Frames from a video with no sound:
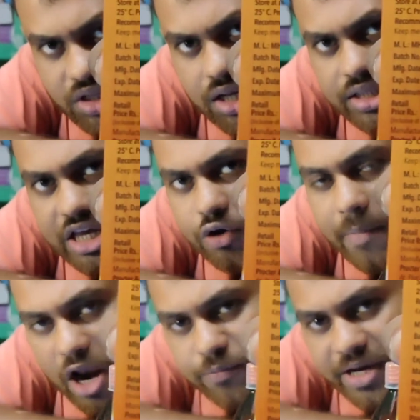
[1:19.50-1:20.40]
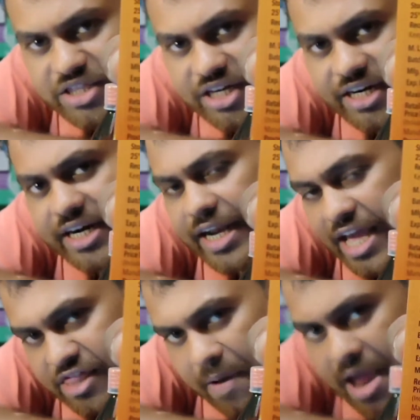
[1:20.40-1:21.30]
দেখুন ম্যানুফ্যাকচারি ডেট
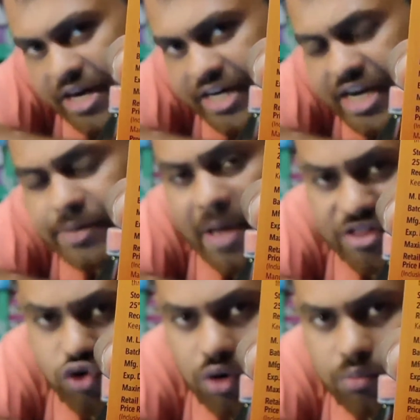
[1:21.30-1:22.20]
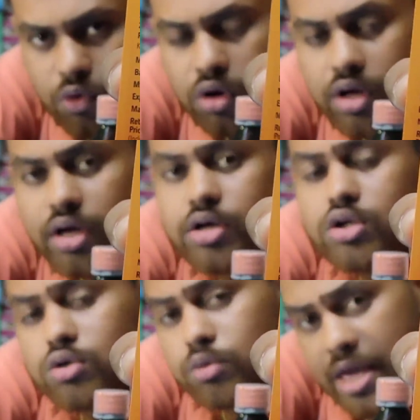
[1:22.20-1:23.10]
এক্সপায়ারি ডেট ব্যাচ নম্বর
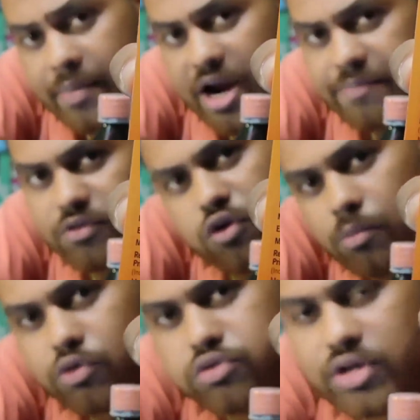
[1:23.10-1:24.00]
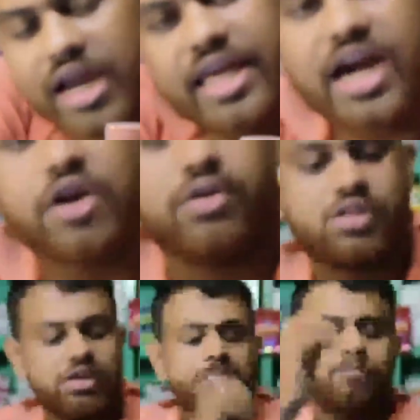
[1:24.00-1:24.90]
এমআরপি সমস্তটাই লেখা
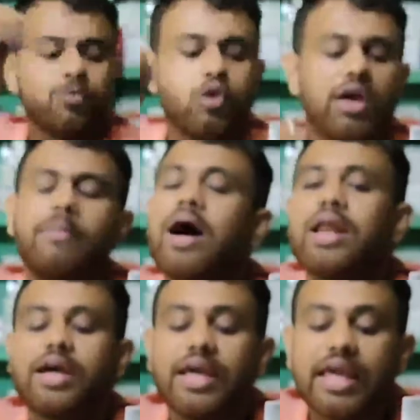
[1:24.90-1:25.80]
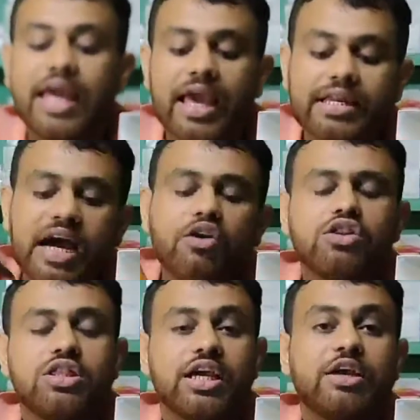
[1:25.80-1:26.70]
রয়েছে তো এবার এটা
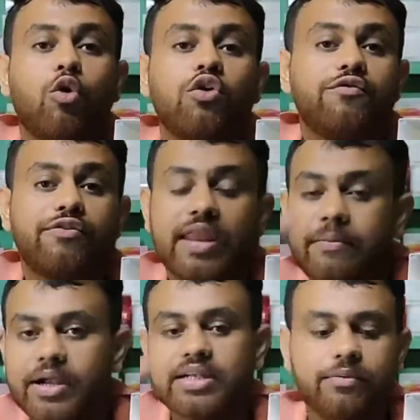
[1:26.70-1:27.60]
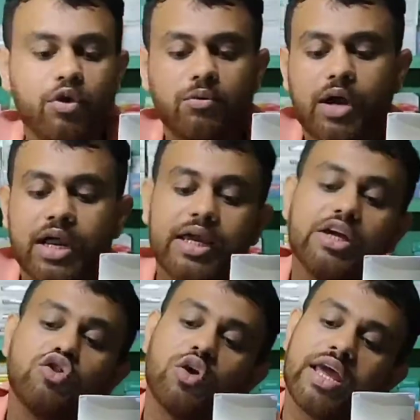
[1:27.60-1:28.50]
হচ্ছে কোন ফ্লেভারটা বলবো আগে
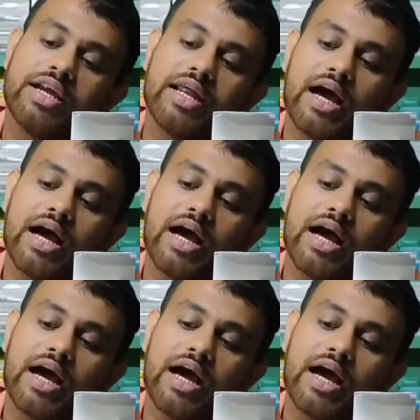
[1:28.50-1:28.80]
তো এটা